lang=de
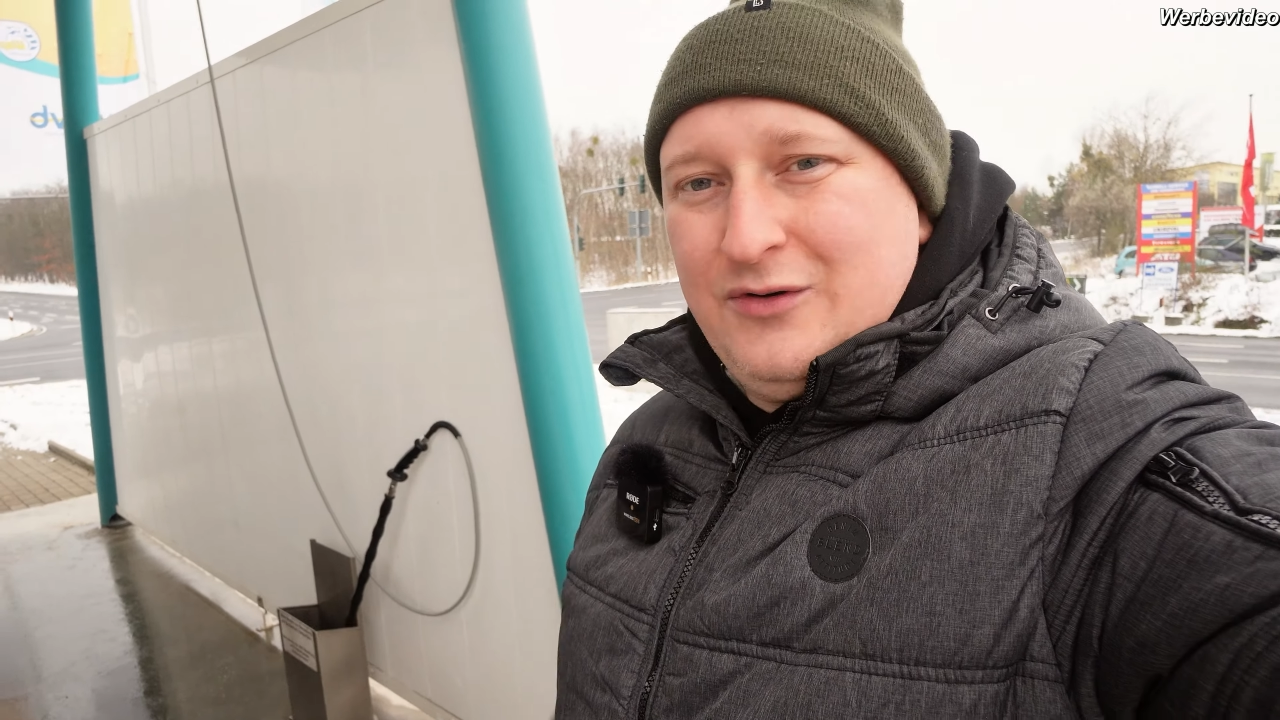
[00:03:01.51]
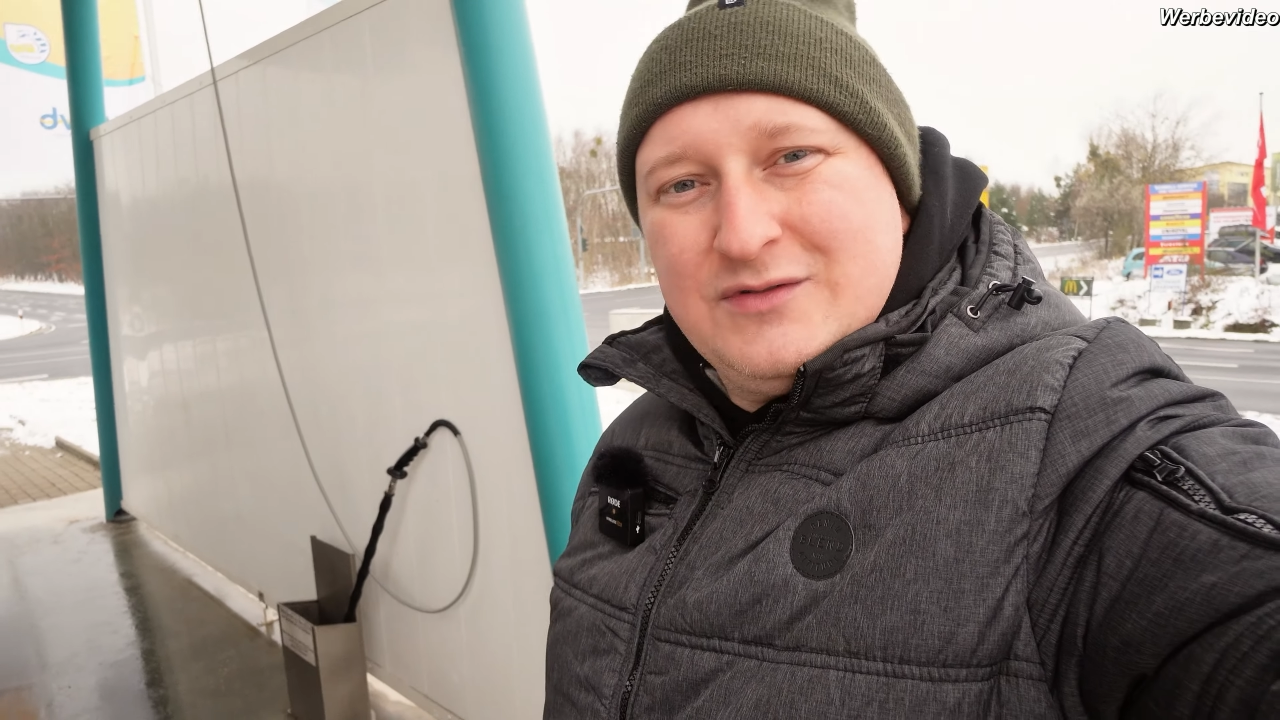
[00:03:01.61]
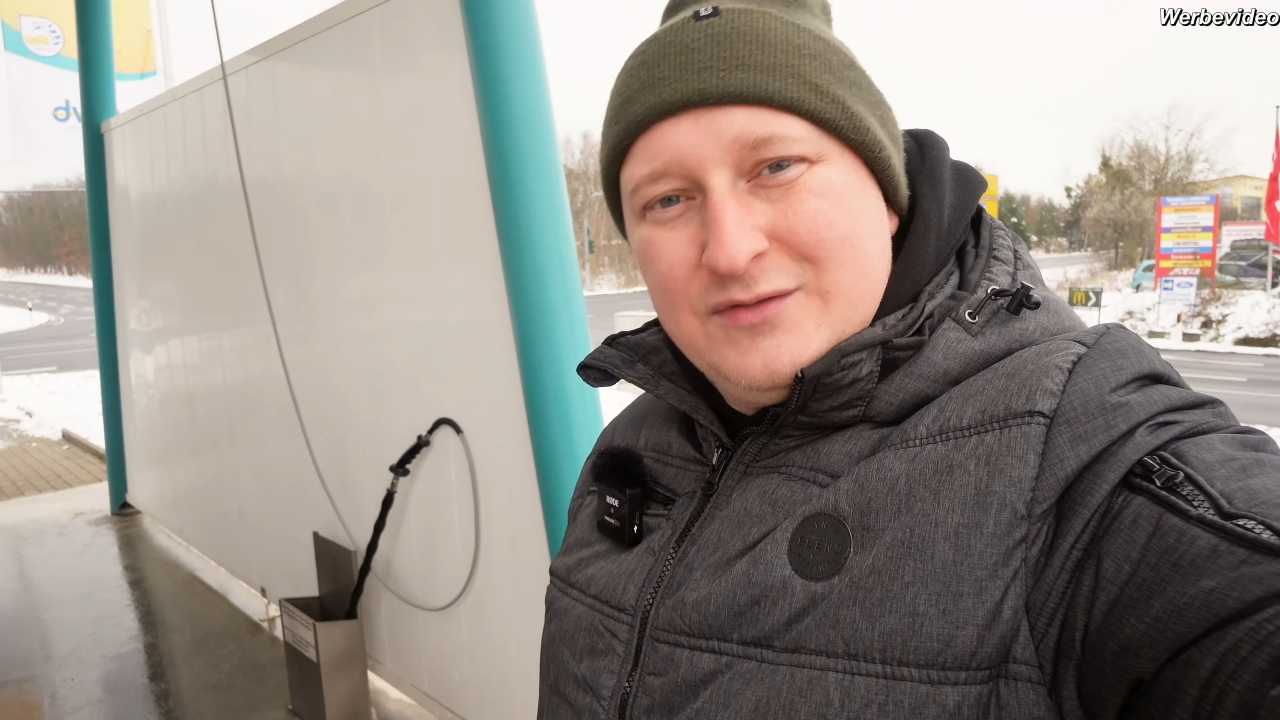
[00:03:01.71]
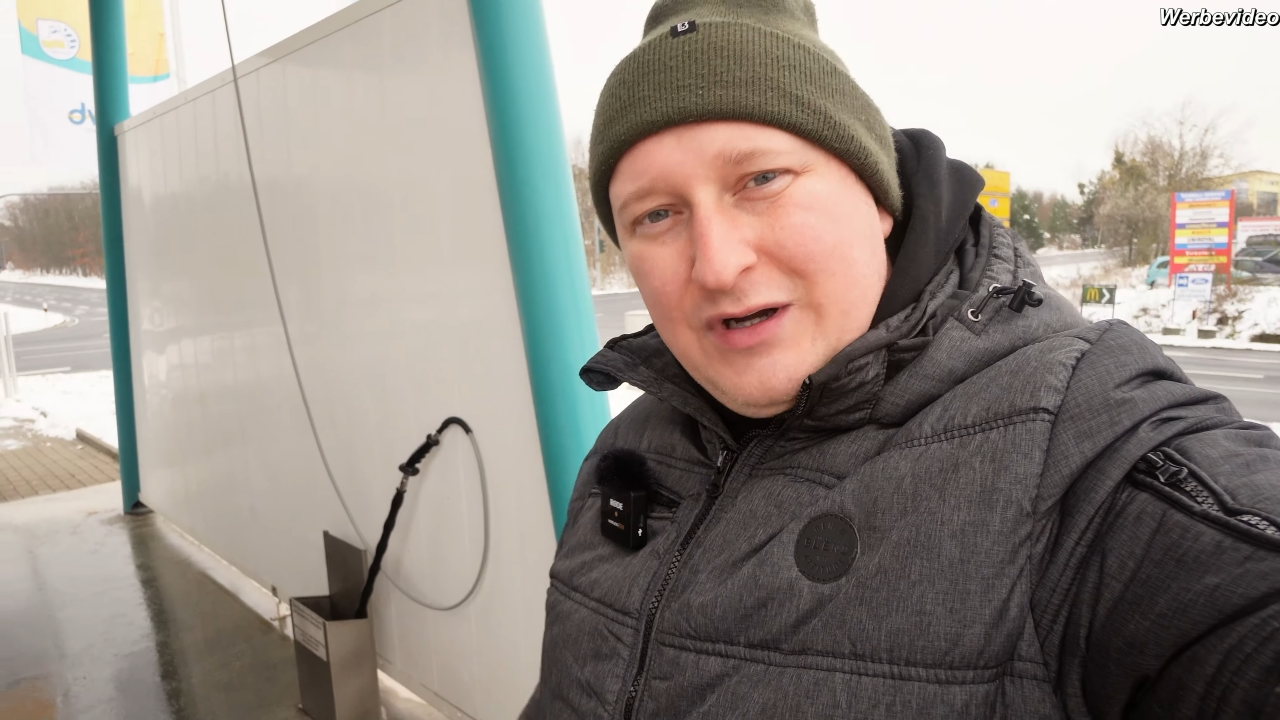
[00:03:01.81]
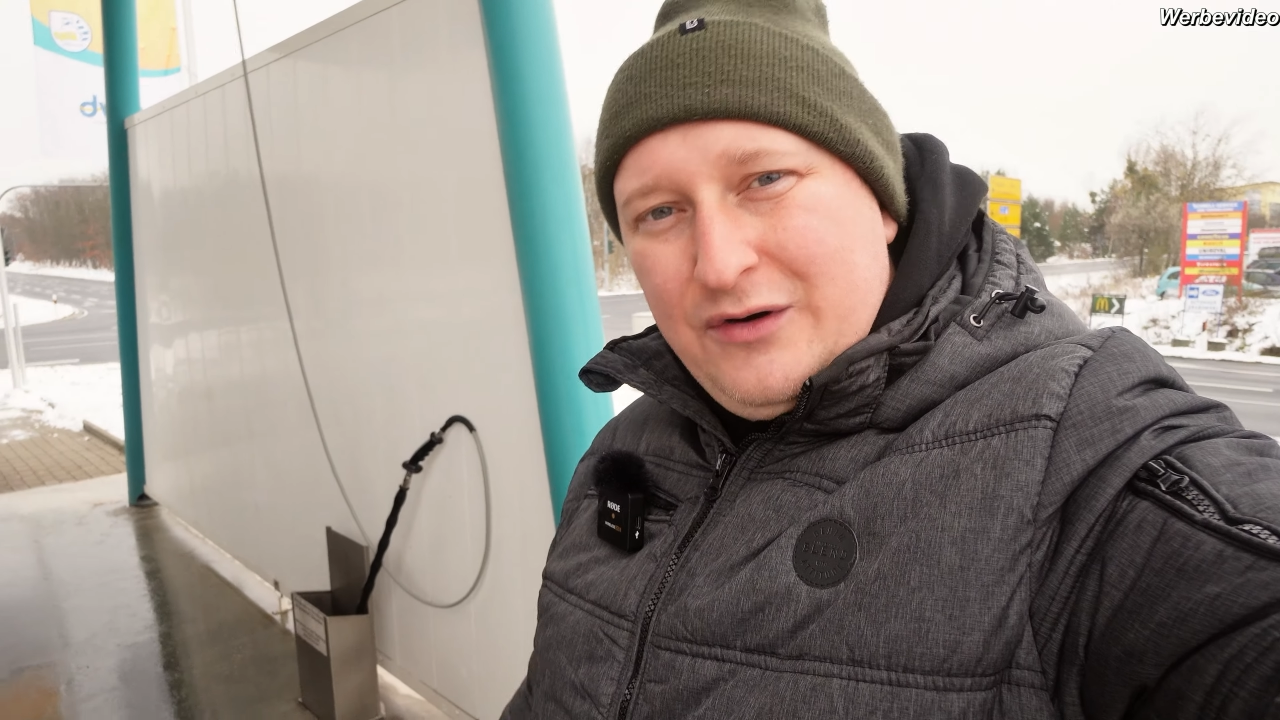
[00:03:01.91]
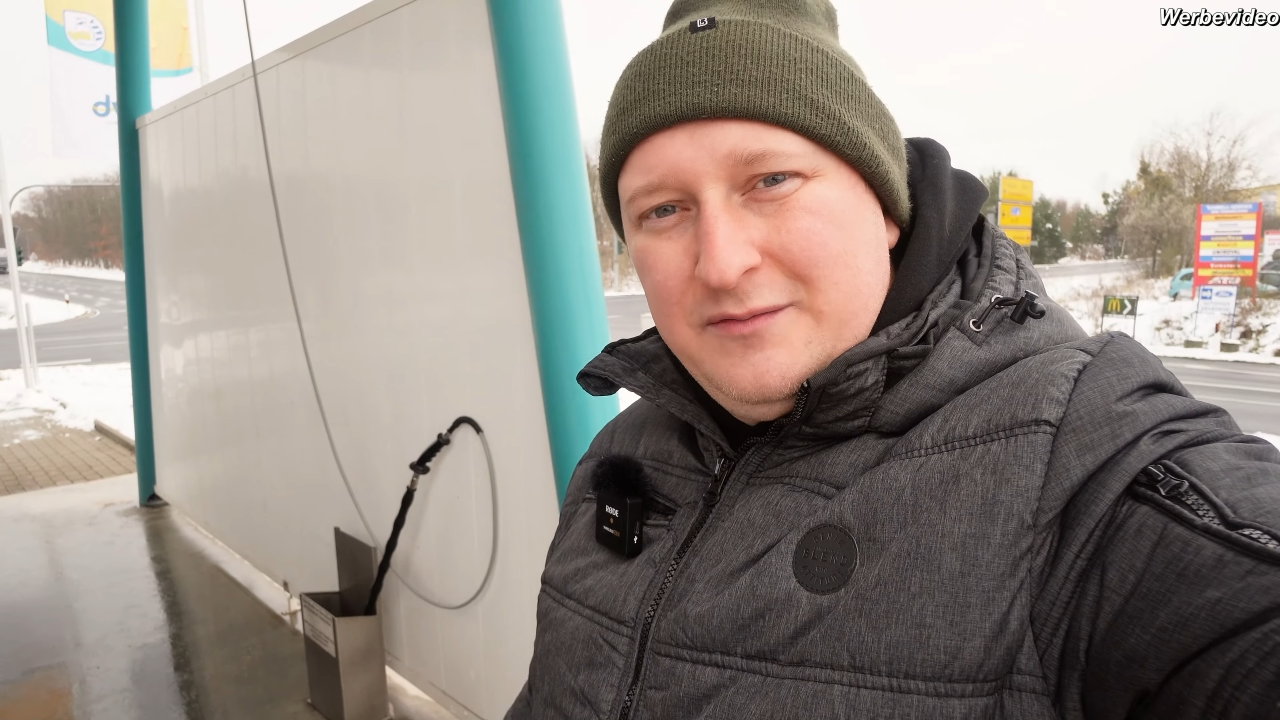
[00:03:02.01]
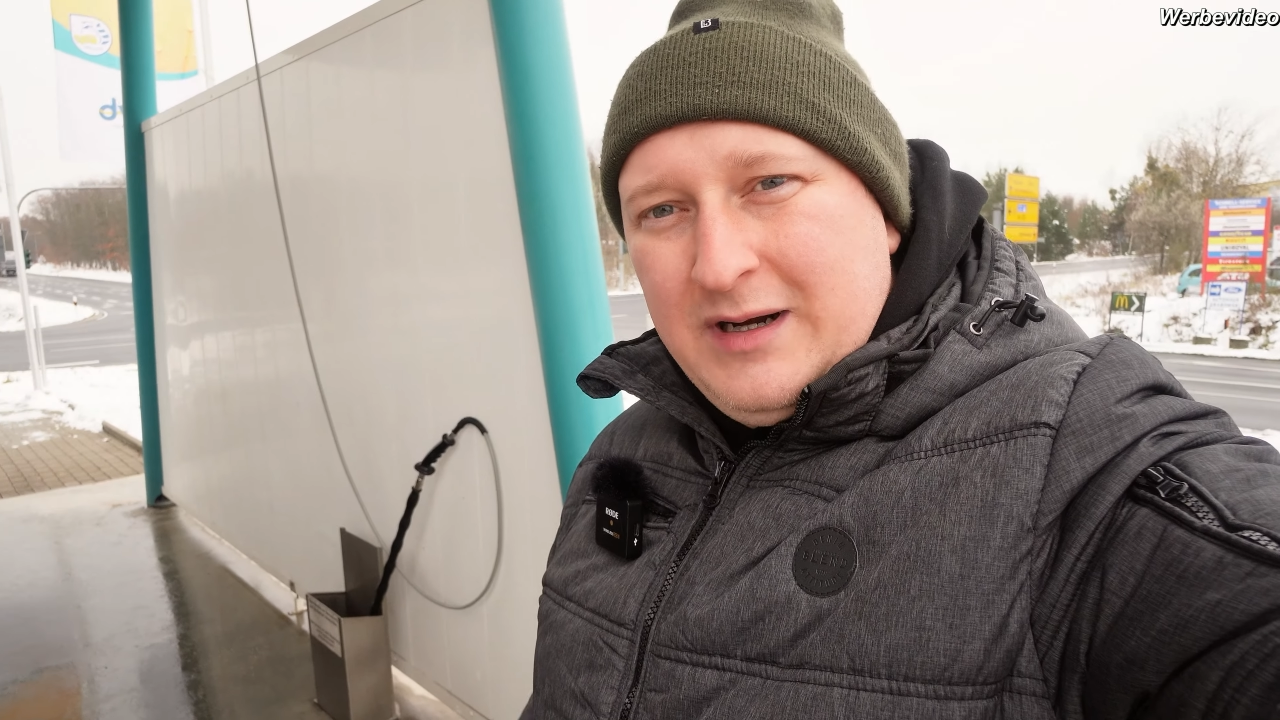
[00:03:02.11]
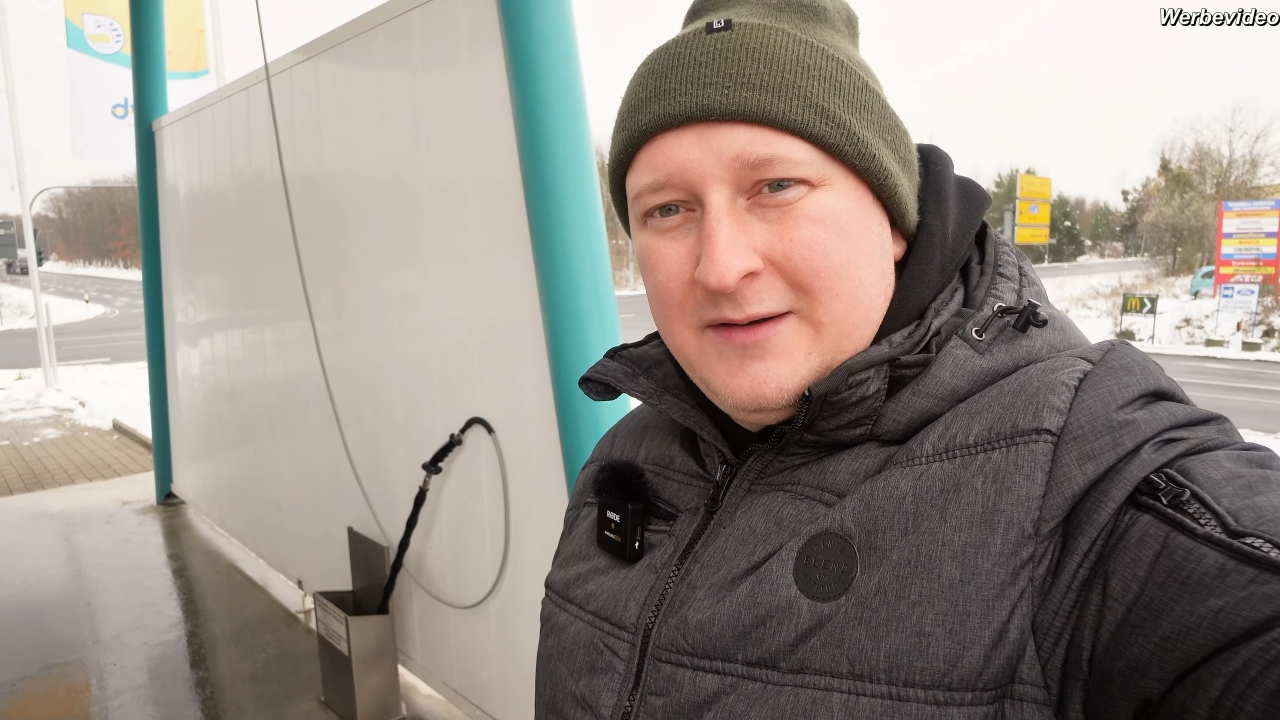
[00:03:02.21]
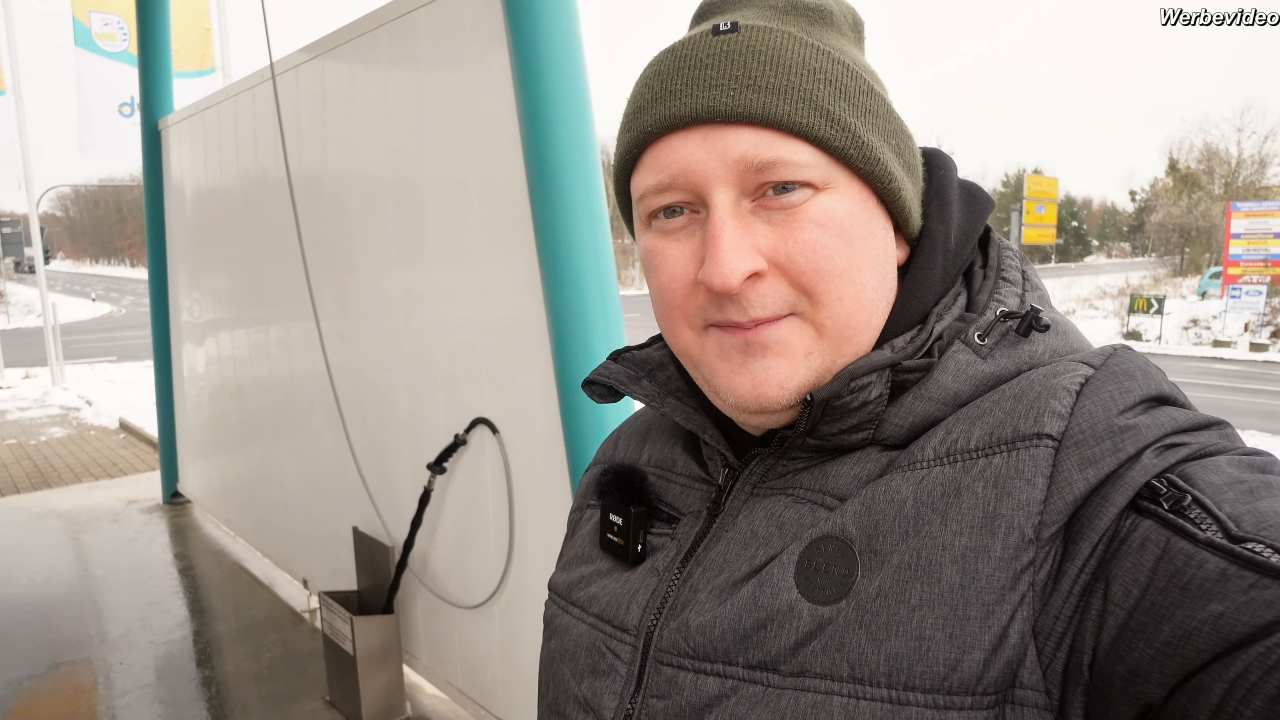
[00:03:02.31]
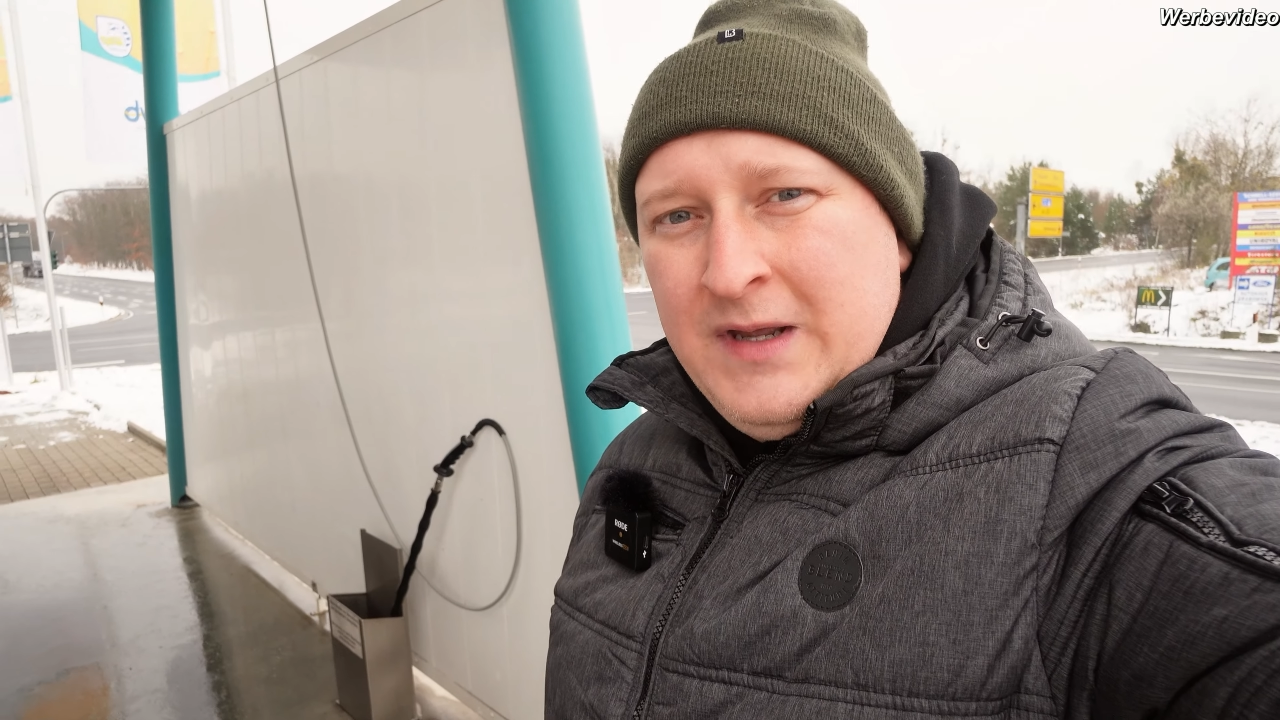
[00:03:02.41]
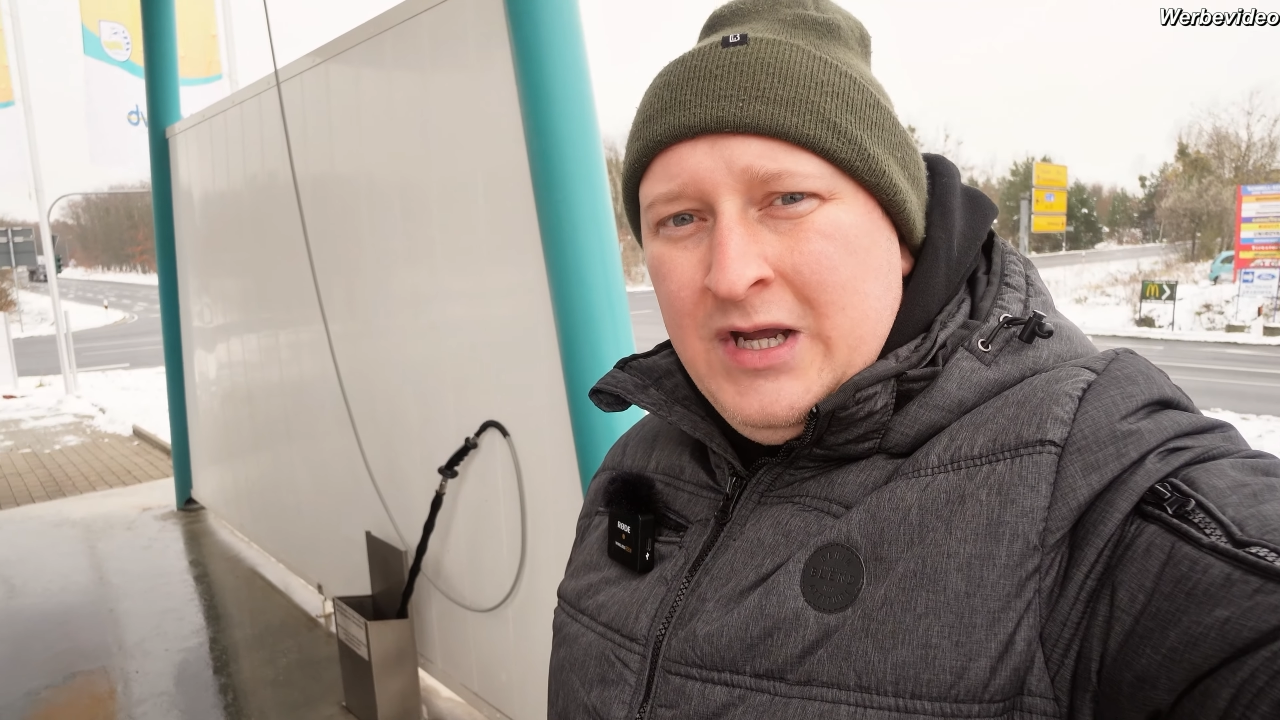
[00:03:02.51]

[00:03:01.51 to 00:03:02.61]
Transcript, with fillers: ruckzuck drauf machen